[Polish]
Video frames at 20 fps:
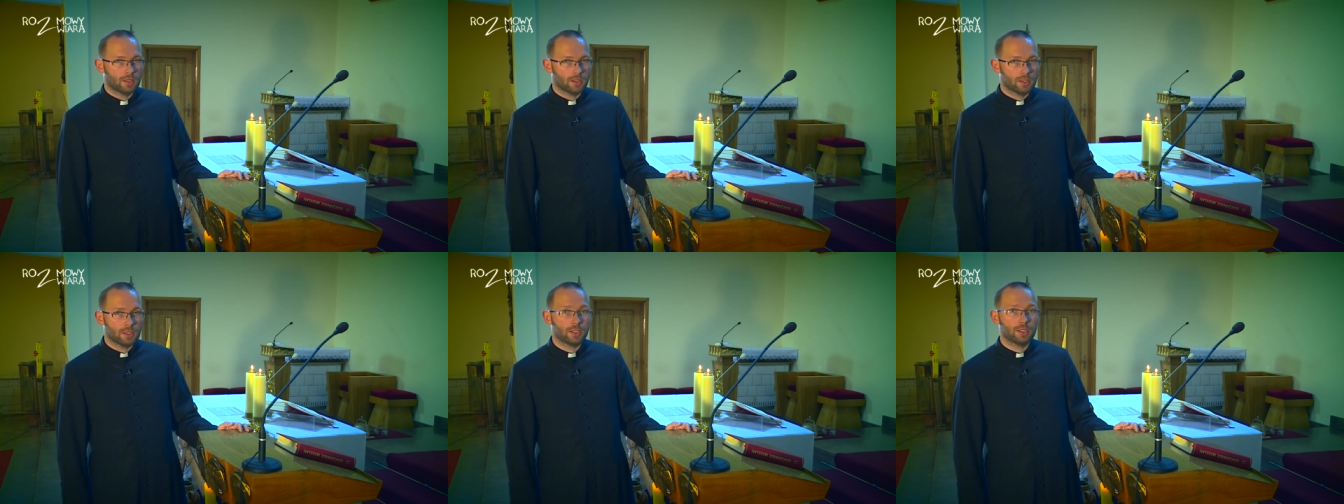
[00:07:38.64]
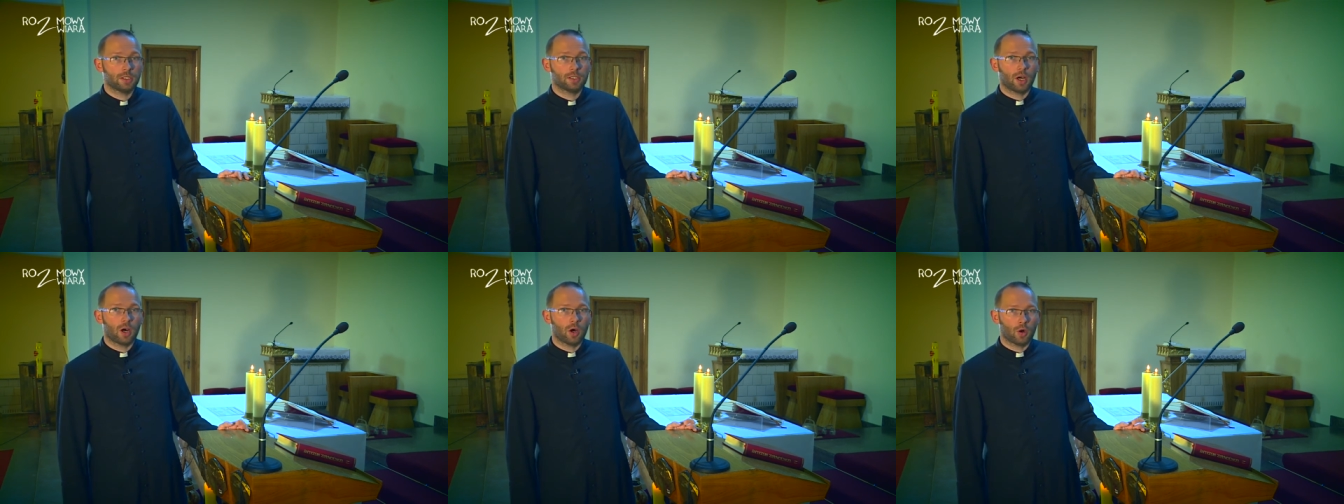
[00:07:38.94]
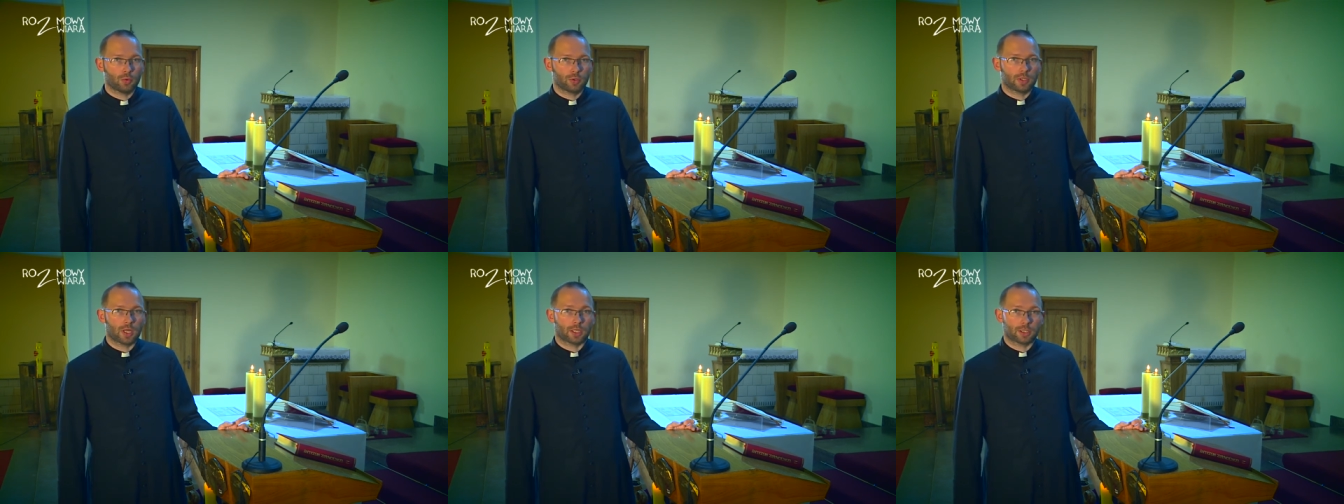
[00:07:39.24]
i
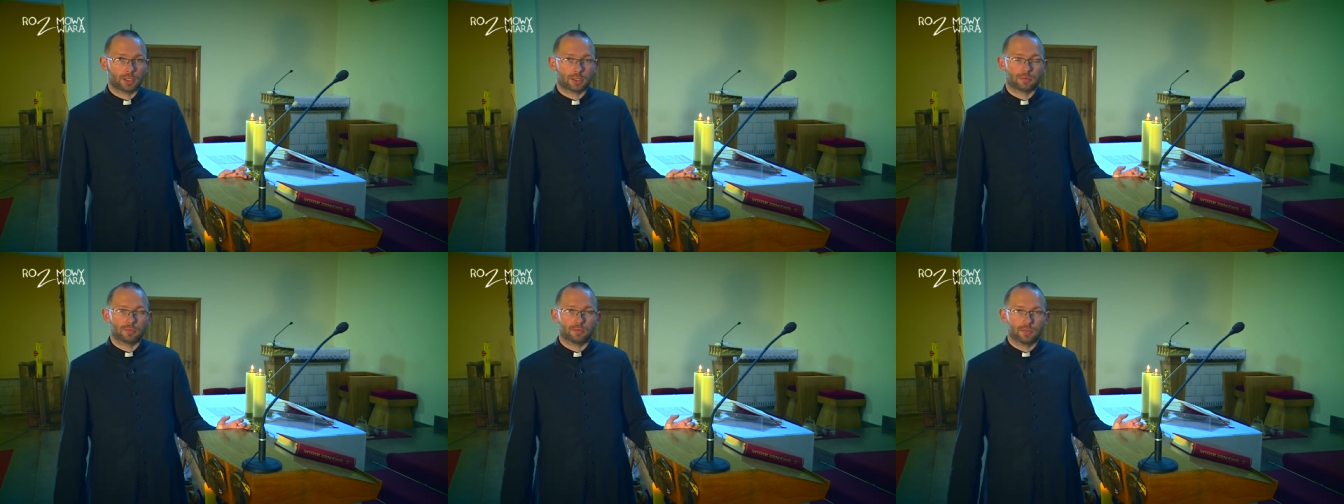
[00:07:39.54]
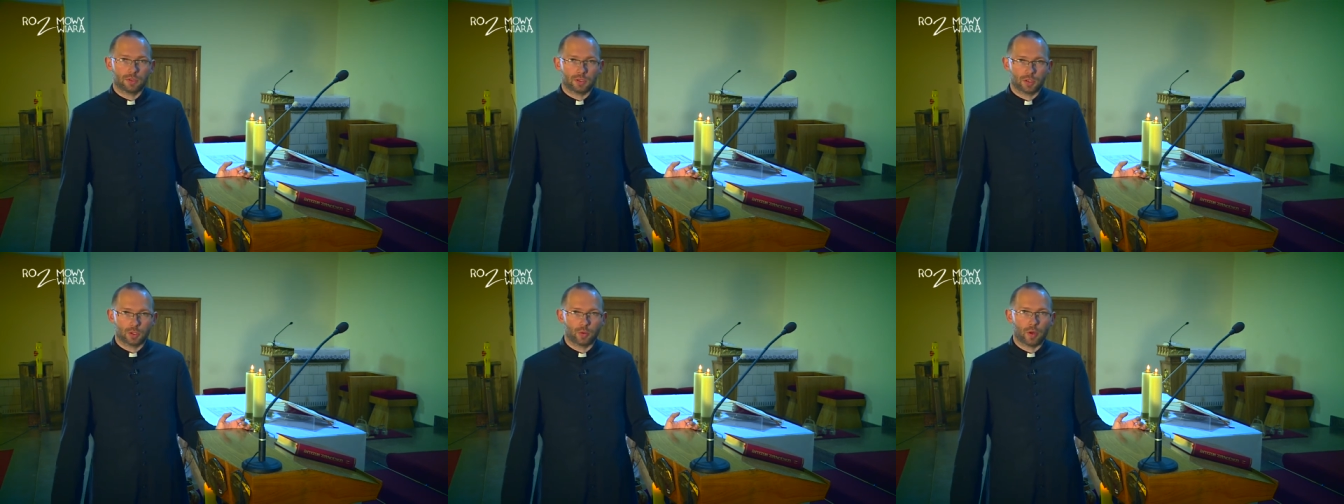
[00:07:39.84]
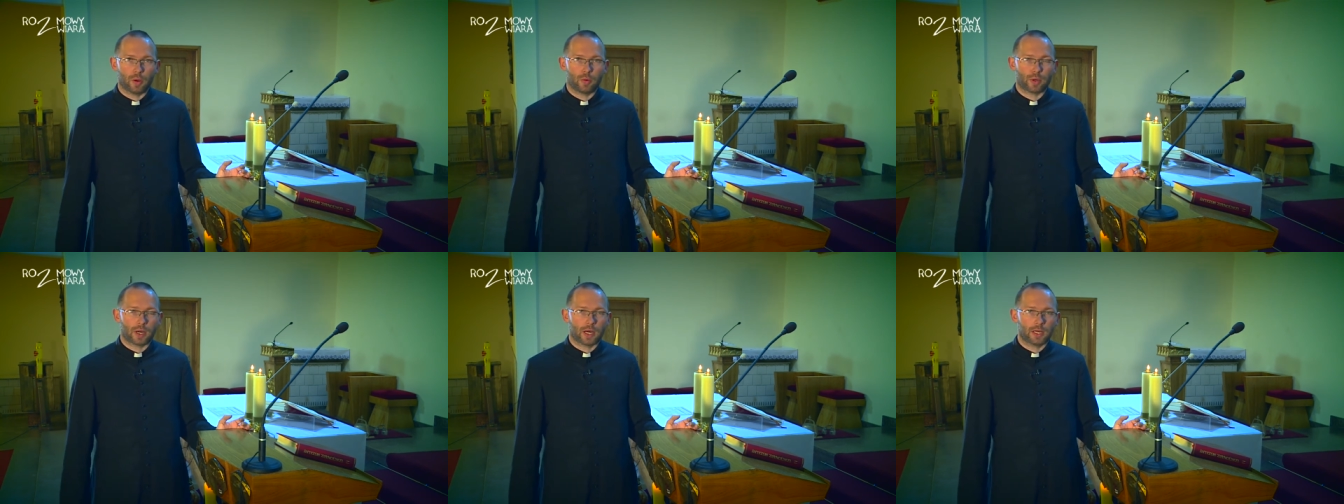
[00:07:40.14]
ołtarz, stół
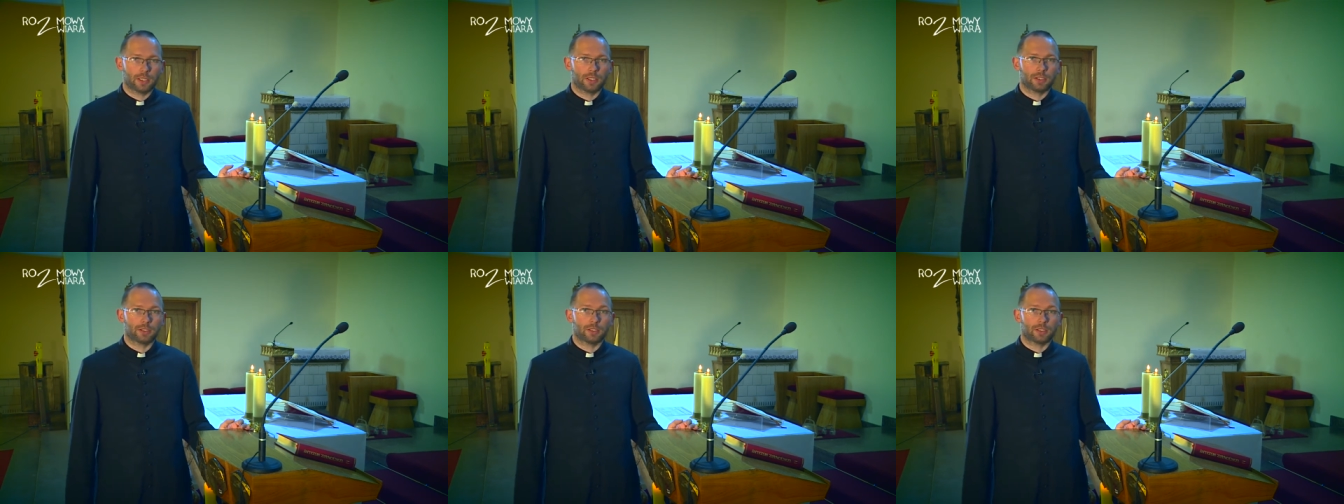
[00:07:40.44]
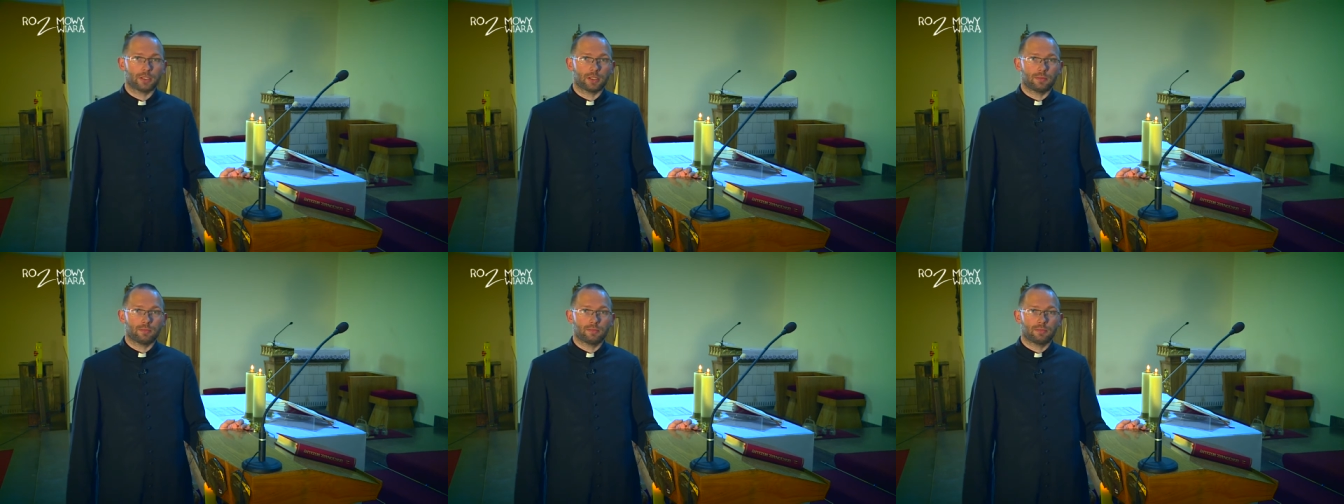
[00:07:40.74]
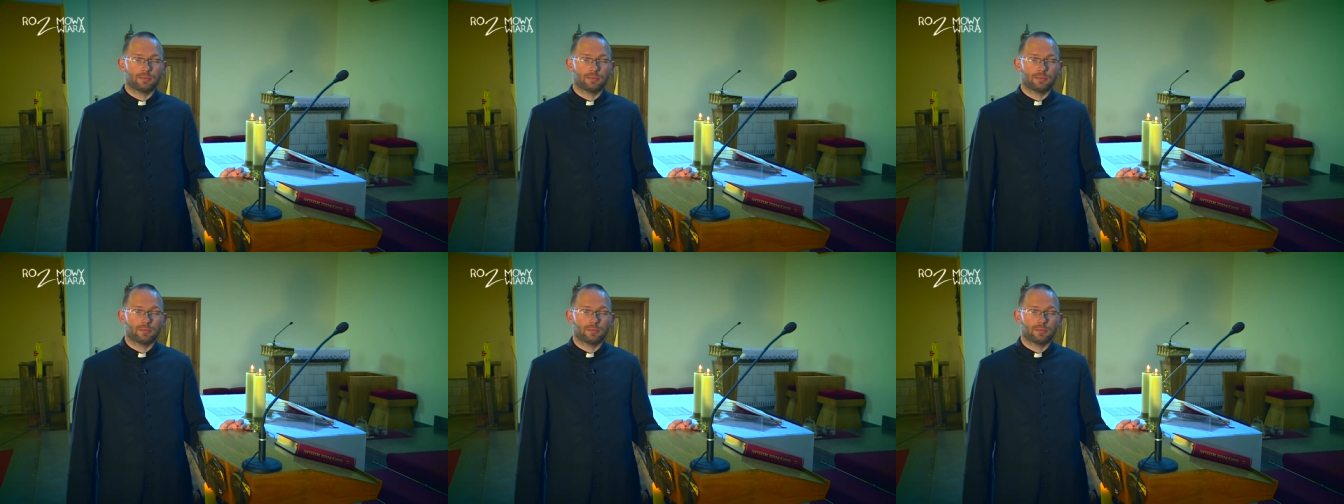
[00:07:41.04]
Eucharystii,